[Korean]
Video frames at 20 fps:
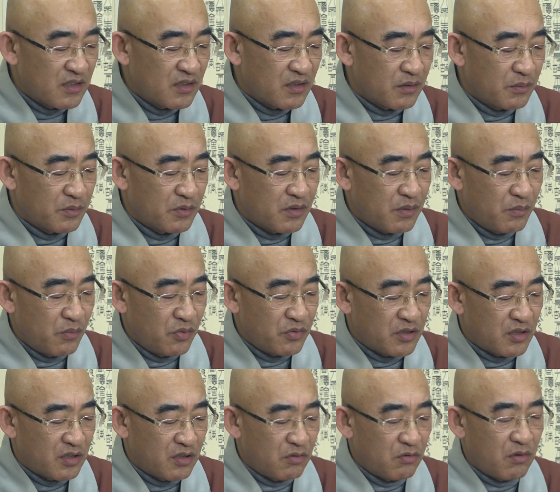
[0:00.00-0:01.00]
전서부터
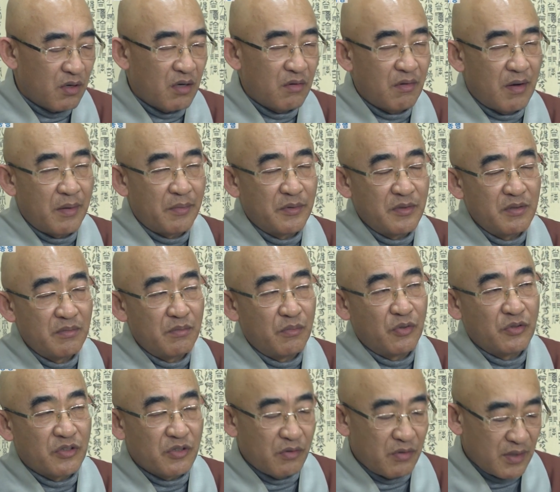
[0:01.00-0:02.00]
모시기로 하고 아버님
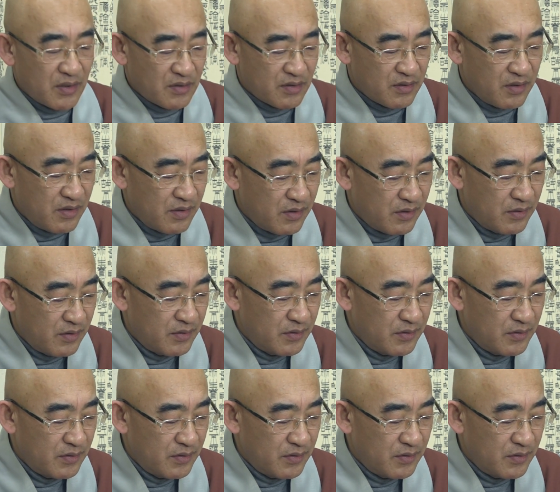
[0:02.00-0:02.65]
모셔왔어요.